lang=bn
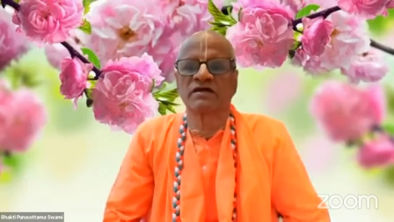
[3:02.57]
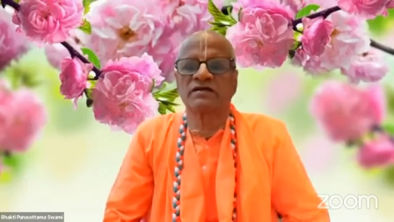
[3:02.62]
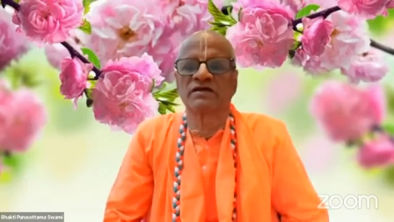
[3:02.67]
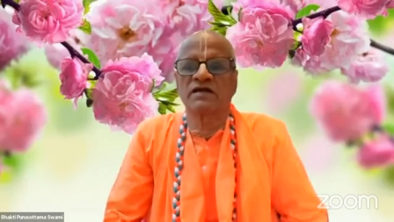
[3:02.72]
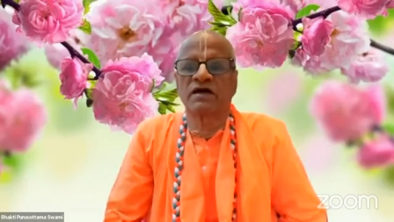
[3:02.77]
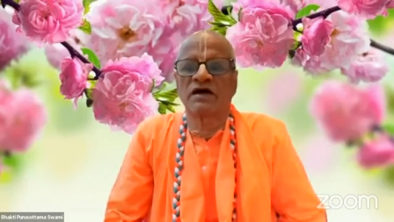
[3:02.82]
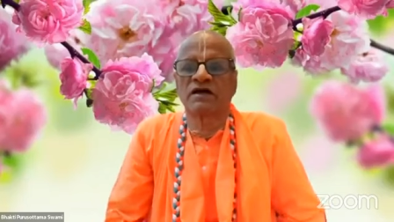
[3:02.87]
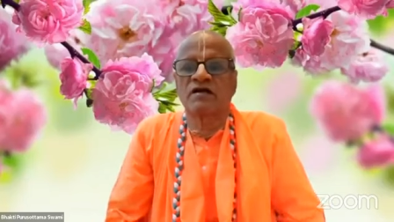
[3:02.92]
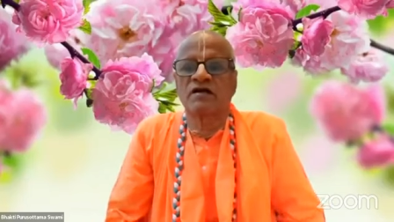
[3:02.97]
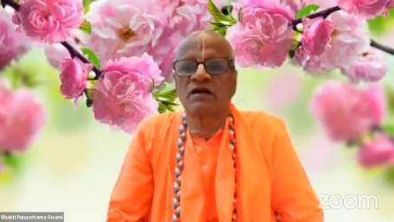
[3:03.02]
এই
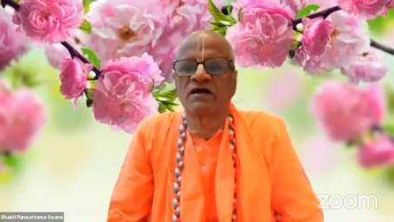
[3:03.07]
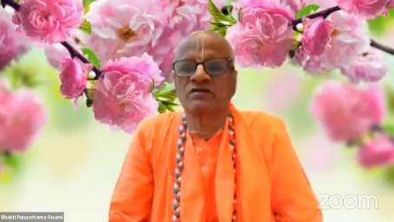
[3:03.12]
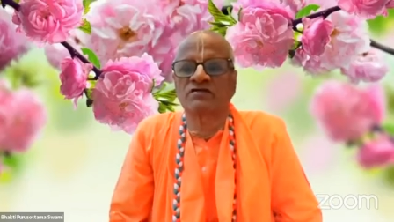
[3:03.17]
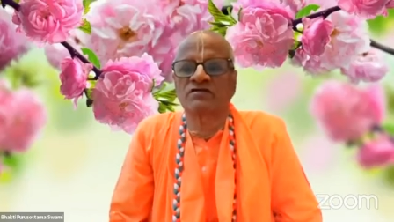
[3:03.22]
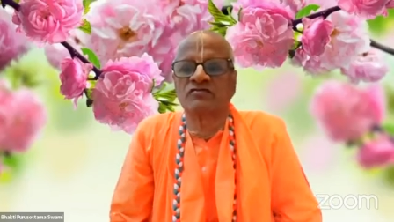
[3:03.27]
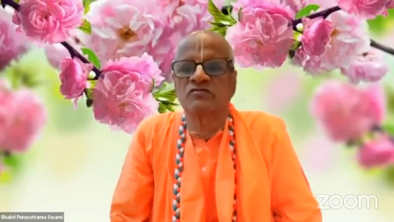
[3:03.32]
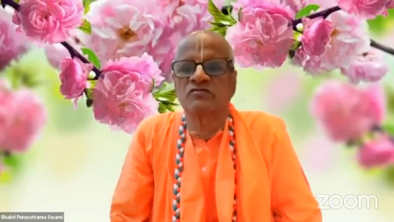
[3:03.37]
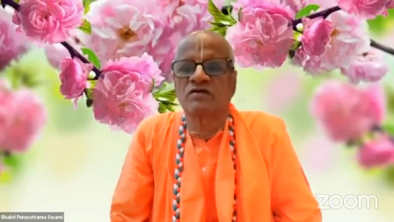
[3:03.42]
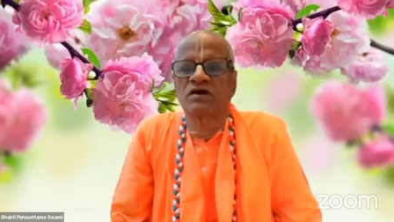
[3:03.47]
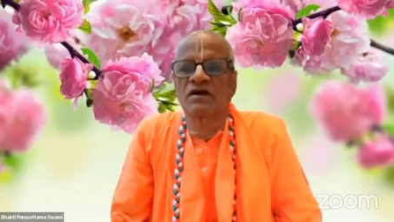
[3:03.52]
ধারণা
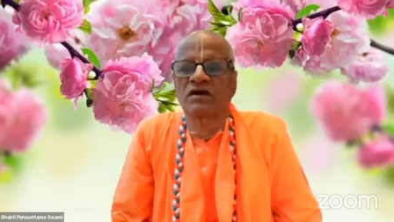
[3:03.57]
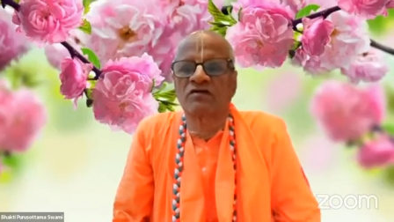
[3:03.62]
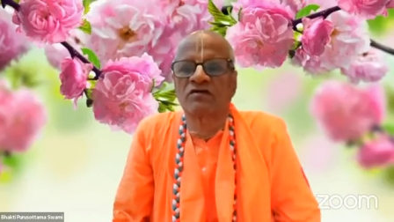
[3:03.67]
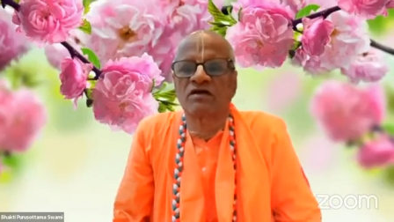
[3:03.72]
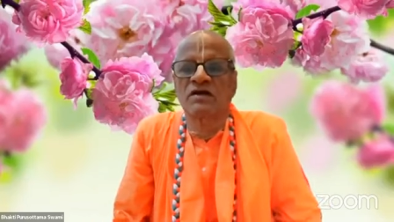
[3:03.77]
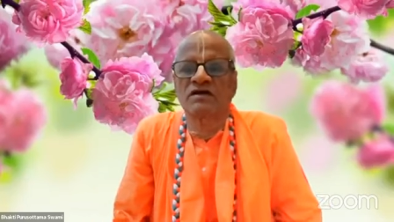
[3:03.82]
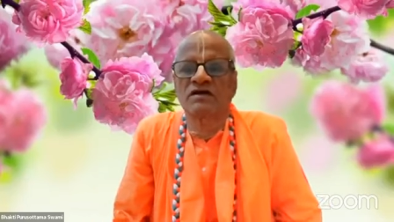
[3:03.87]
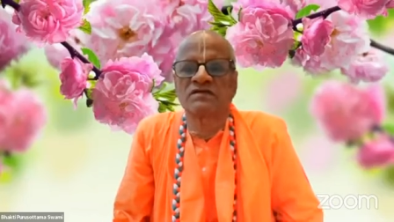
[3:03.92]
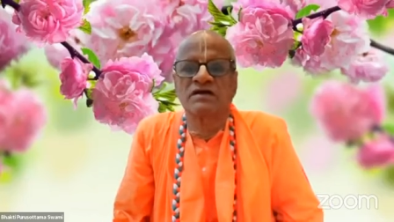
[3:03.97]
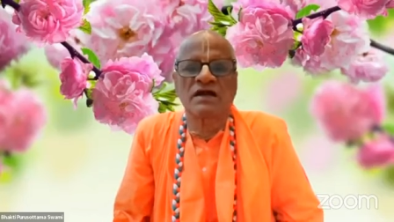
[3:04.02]
স্বীকার
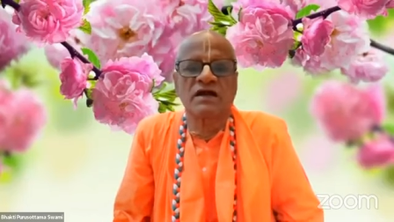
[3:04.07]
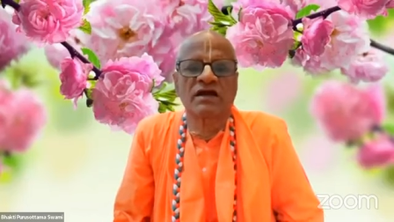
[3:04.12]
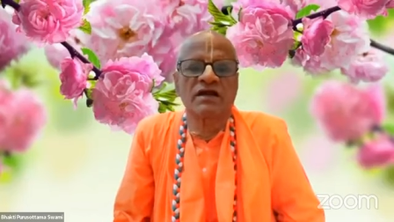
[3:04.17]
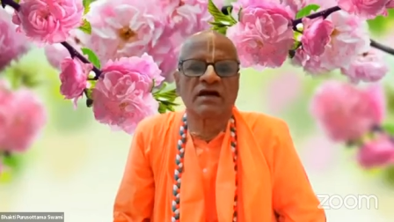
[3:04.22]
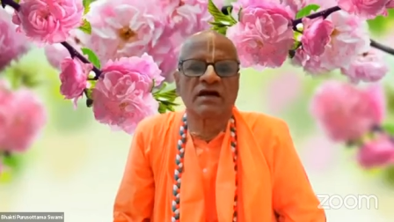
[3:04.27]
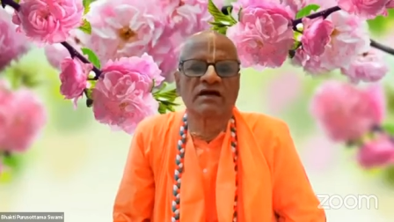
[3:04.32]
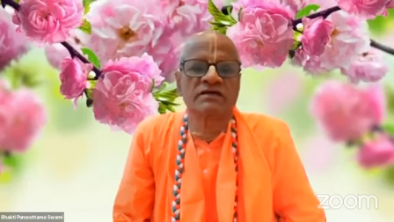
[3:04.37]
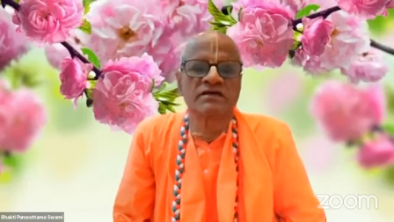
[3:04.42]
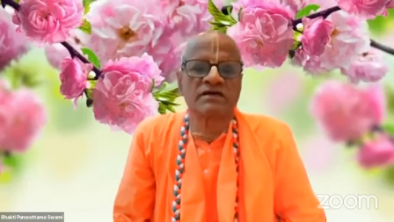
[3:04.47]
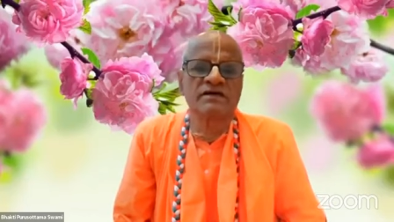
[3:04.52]
করা যায়
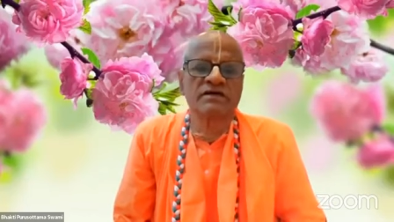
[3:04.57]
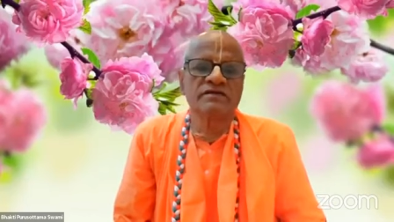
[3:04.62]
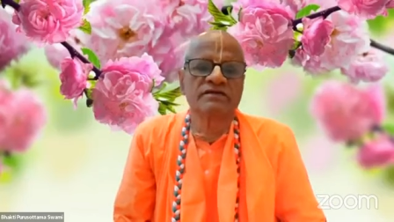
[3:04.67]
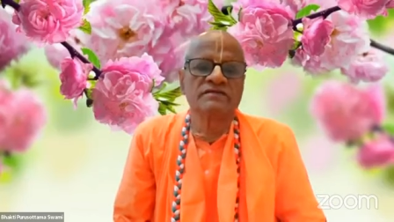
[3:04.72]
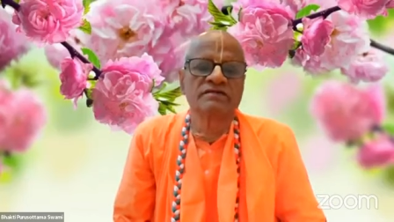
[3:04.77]
না যে